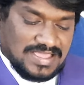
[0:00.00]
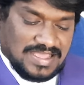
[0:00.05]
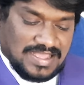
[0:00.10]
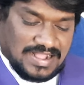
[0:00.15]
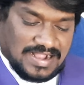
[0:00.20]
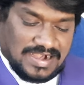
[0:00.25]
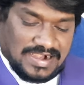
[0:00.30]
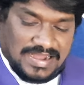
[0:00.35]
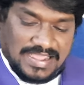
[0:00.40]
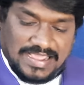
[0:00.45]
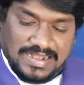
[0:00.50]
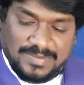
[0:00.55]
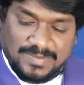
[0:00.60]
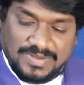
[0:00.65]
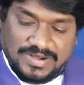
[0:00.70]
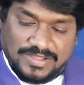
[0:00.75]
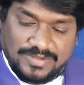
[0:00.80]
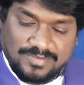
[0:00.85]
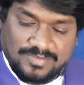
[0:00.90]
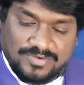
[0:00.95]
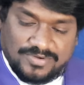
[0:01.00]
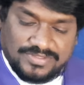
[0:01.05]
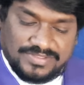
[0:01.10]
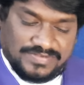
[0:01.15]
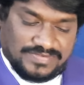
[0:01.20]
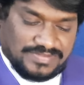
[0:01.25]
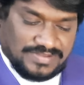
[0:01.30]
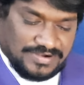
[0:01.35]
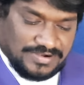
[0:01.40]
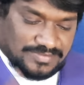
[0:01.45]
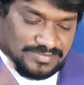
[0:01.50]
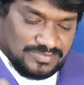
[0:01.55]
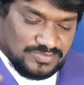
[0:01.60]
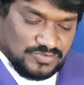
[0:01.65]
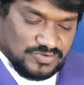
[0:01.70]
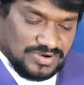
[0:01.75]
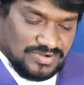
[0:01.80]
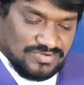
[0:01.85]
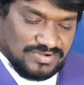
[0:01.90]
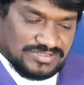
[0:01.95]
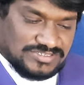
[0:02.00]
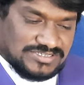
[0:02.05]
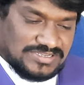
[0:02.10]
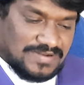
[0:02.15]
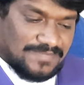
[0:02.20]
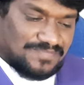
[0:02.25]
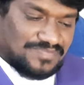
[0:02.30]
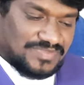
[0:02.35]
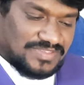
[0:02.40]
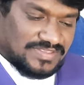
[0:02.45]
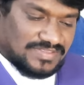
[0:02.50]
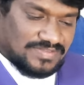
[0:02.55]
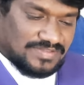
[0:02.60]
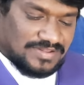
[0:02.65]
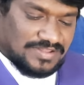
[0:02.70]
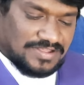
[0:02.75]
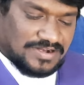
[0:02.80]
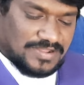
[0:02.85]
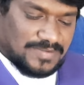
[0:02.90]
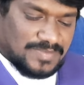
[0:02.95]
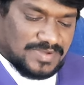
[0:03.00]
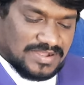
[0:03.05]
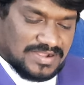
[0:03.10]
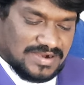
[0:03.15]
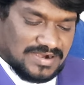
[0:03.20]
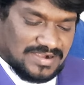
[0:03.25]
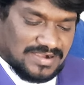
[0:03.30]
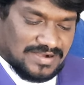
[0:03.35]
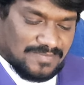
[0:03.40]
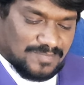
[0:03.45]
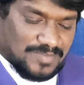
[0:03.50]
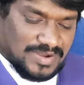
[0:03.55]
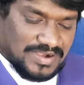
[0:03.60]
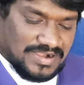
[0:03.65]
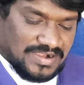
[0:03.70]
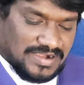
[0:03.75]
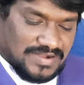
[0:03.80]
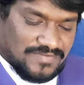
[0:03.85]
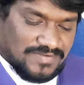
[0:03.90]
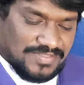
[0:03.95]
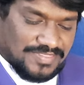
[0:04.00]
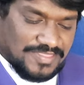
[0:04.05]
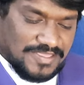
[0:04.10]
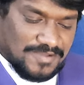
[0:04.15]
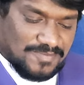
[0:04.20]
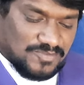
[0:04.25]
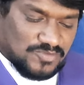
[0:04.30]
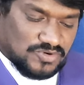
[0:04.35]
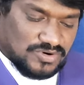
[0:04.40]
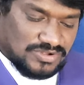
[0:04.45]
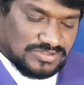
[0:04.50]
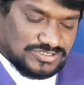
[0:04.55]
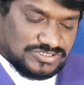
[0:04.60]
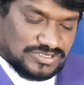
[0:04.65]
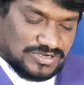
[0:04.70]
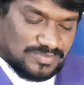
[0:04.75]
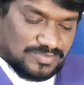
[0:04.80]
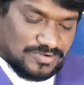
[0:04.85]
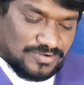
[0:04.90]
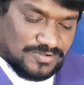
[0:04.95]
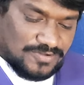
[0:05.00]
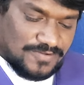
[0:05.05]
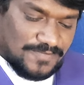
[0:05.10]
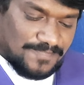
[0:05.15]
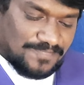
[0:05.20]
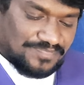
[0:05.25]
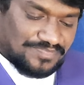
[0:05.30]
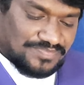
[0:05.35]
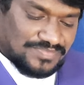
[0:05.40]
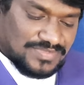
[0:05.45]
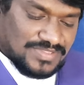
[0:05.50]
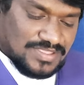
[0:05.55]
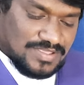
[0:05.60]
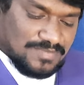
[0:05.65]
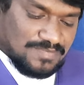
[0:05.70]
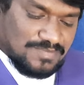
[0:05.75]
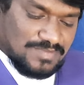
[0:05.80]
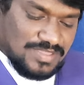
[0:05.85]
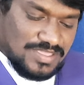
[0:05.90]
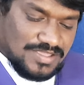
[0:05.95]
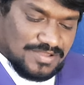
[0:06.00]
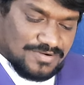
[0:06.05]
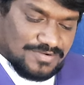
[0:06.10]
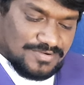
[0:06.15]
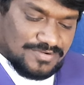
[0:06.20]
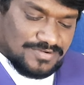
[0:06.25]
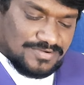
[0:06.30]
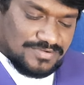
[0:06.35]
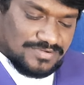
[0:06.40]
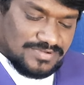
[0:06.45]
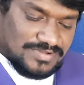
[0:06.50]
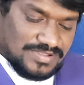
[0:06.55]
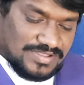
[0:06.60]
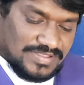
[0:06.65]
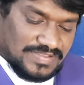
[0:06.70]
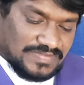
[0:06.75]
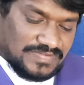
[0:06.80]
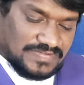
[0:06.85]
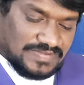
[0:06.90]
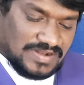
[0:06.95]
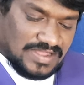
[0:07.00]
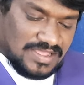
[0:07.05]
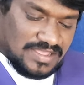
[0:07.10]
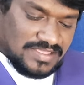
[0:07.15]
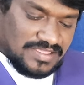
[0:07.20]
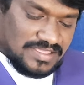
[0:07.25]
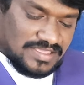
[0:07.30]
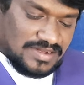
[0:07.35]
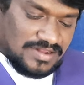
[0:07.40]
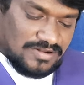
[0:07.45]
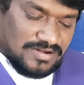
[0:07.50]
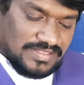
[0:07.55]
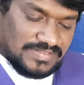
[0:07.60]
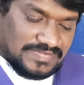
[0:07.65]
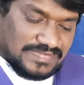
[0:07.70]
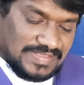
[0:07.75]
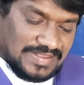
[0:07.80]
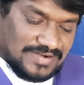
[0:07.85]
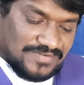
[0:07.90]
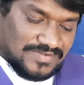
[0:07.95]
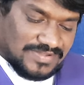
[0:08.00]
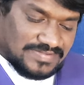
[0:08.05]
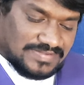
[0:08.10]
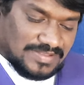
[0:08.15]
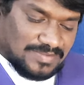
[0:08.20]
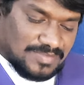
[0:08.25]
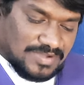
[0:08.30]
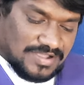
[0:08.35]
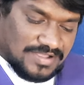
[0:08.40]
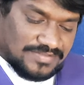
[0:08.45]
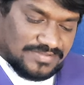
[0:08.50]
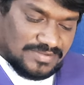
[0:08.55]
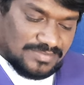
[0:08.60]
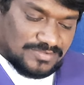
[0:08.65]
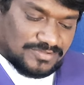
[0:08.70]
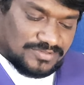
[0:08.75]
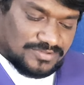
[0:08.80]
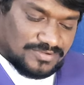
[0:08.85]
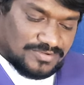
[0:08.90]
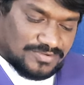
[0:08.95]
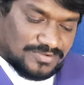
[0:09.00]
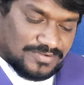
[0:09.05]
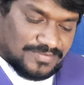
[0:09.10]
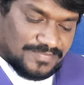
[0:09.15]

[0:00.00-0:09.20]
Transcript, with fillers: అక్కడ ఆయన మనకు బోధిస్తాడు మూడవ వచనం ఇది నిర్గమాకాండం పన్నెండవ అధ్యాయం మూడవ వచనంలో మీరు ఇస్రాయేలీల సర్వ సమాజముతో